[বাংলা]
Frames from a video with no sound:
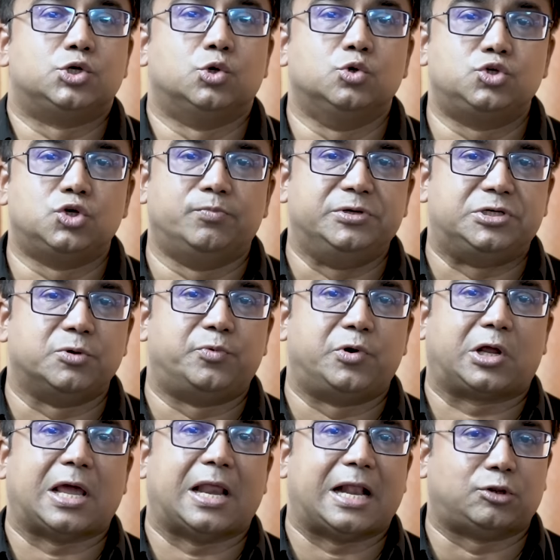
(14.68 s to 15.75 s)
সূর্য
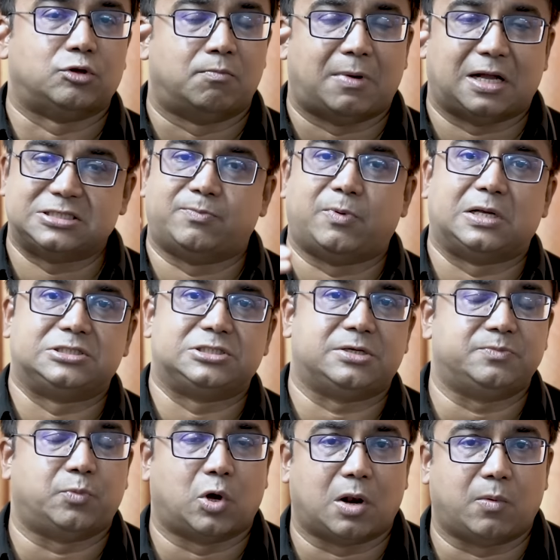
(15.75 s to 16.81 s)
বিষুবরেখার একদম মাঝে মাঝে
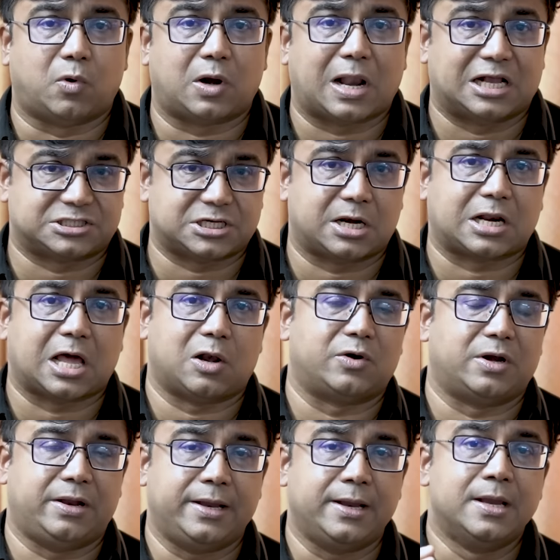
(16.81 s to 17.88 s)
বরাবর আসার
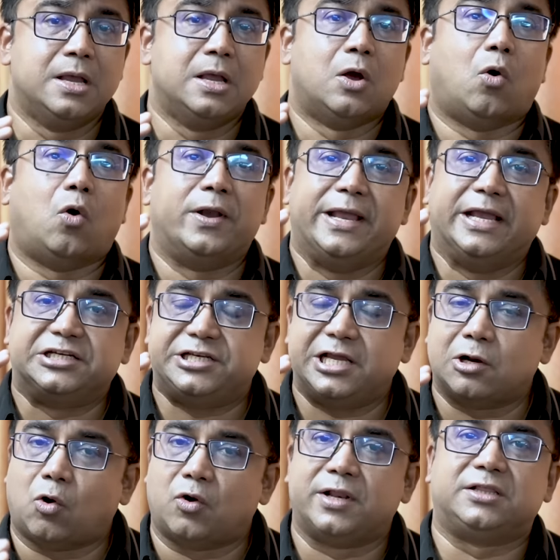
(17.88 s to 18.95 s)
কারণে অনেক
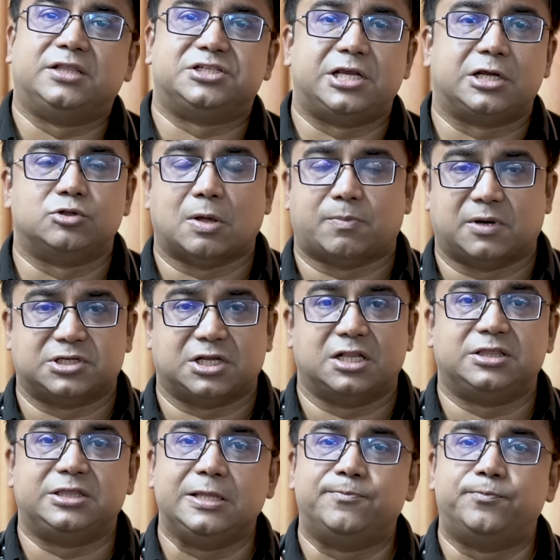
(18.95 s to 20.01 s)
এশিয়ার অনেক দেশে কিন্তু আপনারা
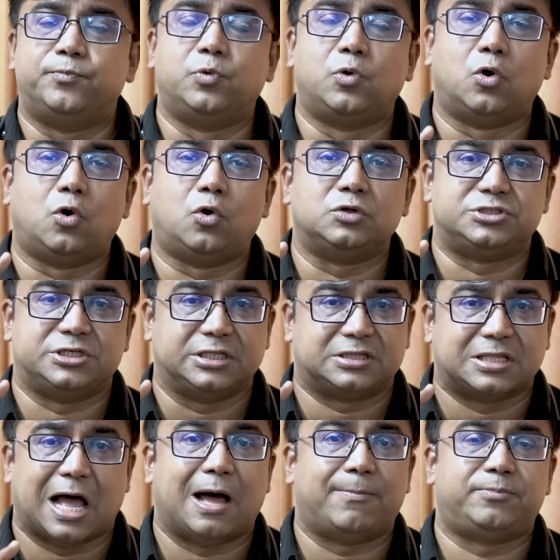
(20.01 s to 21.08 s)
জানেন তীব্র যে
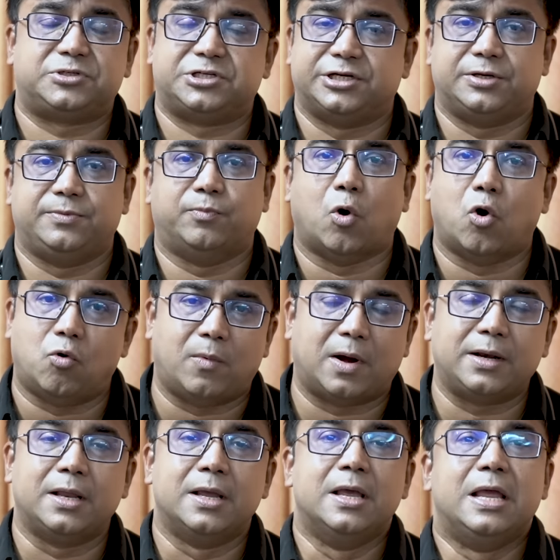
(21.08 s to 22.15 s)
তাপ সেটি
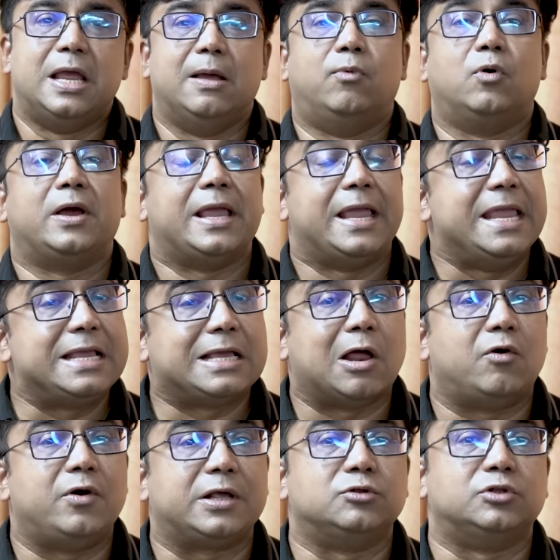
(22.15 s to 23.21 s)
বহমান এবং এই
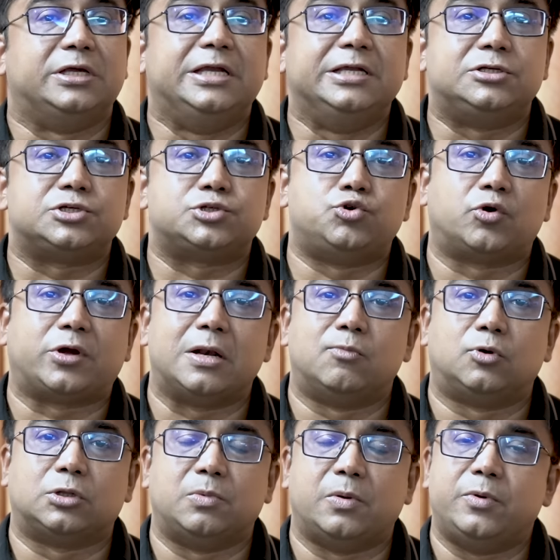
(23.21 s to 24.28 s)
কারণে কিন্তু হিট স্ট্রোকের
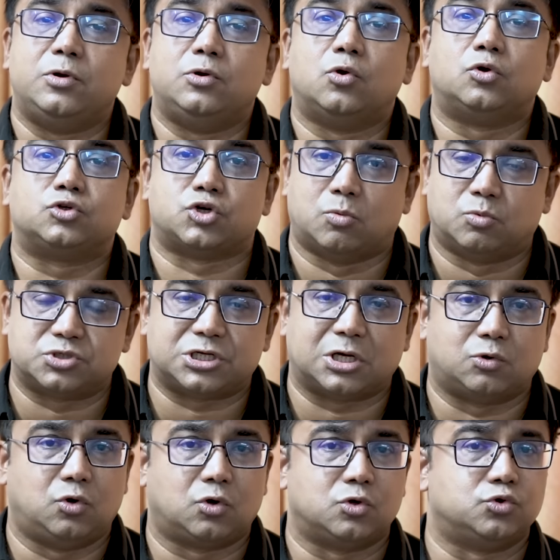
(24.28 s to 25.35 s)
মতো বিভিন্ন
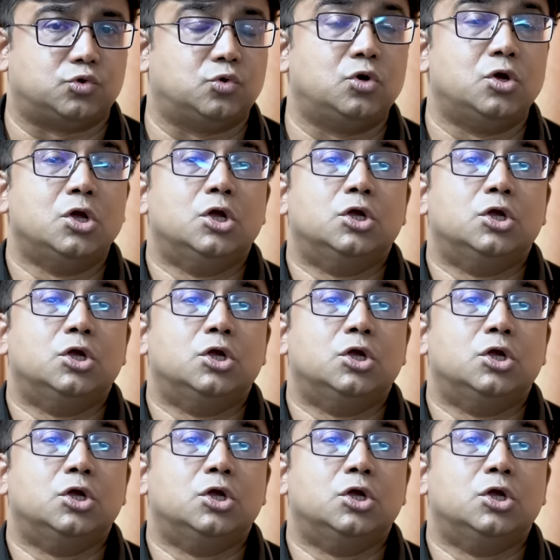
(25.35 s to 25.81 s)
সমস্যাগুলো কিন্তু